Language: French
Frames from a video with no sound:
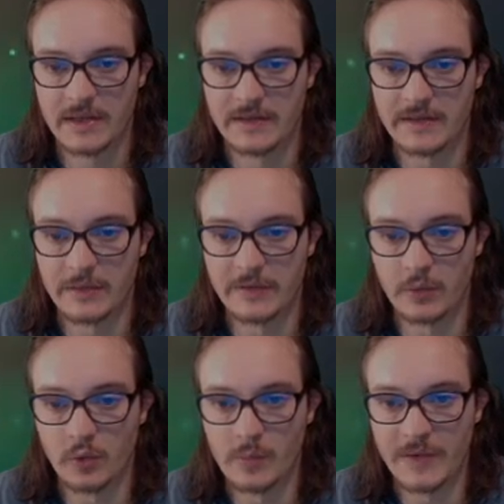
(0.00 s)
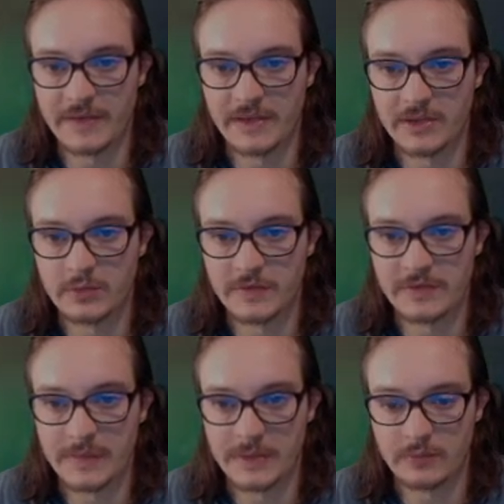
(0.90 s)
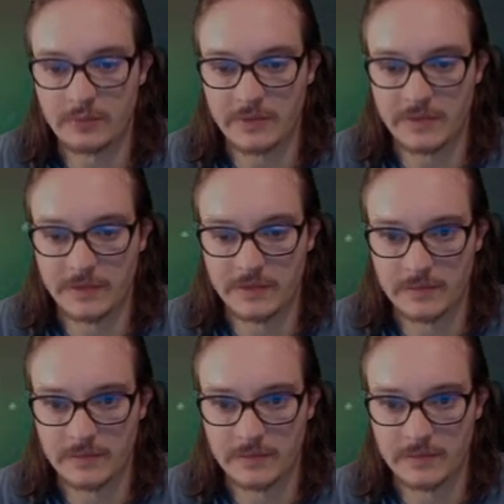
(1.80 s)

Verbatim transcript: S'il doit se repasser des choses c'est pas tout de suite.